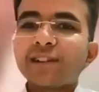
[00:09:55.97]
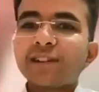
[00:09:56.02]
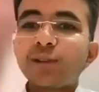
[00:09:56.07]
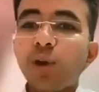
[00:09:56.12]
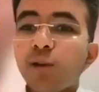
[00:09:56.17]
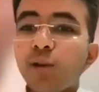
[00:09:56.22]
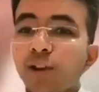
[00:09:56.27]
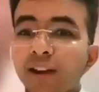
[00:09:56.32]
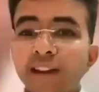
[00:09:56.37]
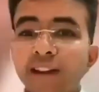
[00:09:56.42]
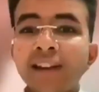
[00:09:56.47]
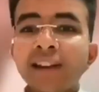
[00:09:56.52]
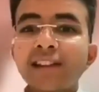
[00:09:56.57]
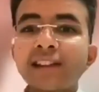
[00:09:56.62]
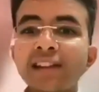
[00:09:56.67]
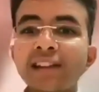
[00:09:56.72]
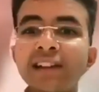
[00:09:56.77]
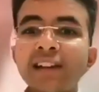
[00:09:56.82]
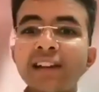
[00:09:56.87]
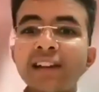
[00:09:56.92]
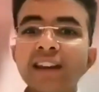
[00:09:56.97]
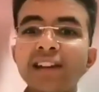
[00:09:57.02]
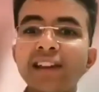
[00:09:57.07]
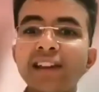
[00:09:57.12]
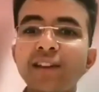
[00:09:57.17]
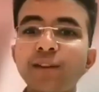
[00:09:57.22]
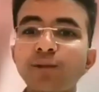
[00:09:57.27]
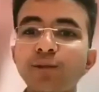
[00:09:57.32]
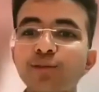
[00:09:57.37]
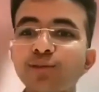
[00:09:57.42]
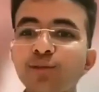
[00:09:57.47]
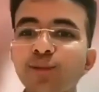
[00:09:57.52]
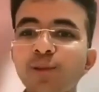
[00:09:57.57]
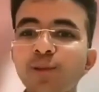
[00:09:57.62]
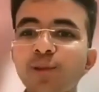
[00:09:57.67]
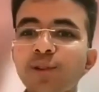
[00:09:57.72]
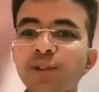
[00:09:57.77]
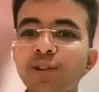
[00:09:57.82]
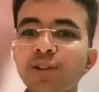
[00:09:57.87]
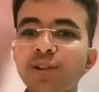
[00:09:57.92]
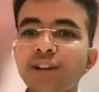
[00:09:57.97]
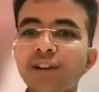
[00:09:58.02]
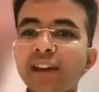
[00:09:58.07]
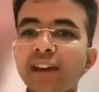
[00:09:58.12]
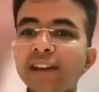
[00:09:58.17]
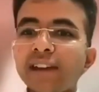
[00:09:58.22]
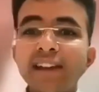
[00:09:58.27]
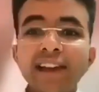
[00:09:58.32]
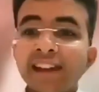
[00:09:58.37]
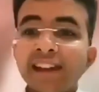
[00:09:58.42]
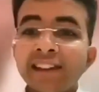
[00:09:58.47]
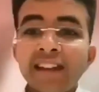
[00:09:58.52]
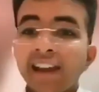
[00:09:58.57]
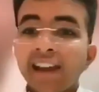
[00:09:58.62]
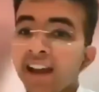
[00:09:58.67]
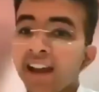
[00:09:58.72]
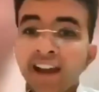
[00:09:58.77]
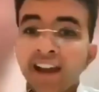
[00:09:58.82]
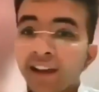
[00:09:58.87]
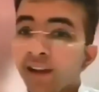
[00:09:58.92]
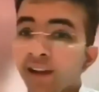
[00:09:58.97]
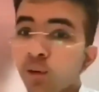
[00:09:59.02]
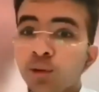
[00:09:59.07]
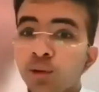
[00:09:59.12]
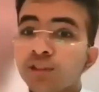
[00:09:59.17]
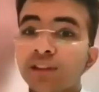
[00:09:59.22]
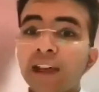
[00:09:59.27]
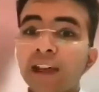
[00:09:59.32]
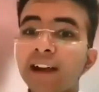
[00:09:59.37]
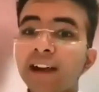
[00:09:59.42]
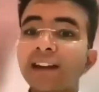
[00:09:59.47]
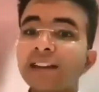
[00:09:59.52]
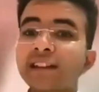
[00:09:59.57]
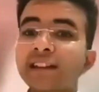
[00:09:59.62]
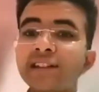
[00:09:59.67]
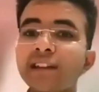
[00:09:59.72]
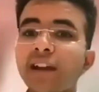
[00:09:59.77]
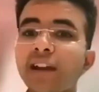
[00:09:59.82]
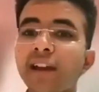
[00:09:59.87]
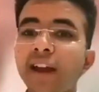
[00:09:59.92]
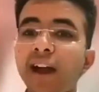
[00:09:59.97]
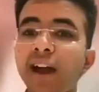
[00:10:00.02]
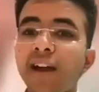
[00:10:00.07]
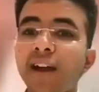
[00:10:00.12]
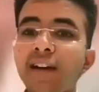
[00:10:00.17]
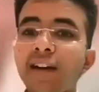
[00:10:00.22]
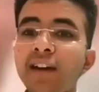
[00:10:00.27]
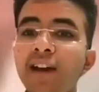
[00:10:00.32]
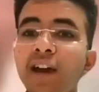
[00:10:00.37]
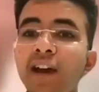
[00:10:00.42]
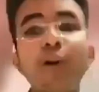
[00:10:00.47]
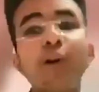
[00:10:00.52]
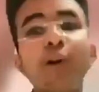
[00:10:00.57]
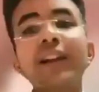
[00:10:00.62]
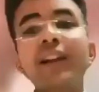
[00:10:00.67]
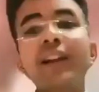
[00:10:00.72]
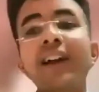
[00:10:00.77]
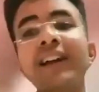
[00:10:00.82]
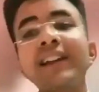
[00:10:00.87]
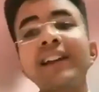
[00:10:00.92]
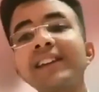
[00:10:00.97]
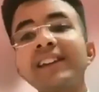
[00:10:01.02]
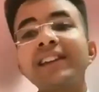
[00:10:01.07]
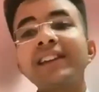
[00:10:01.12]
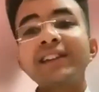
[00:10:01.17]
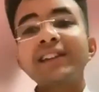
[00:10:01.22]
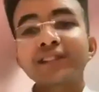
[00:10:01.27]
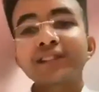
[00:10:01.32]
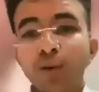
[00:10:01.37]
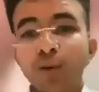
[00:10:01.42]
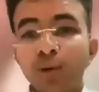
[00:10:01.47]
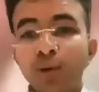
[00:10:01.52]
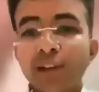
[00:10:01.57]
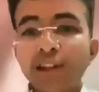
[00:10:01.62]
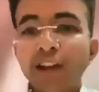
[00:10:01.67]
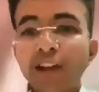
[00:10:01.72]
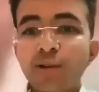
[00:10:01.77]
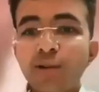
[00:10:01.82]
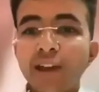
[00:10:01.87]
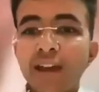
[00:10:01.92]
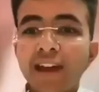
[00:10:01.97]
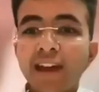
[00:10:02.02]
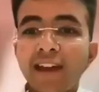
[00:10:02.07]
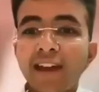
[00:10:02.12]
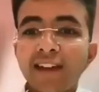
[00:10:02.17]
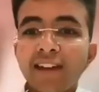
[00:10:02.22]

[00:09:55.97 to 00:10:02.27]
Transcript: नौकर की गलती दिखाई देगी उसको ये नहीं देखेगा कि खुद देख कर नहीं चल रहा और अगर यदि इसका उल्टा हो जाए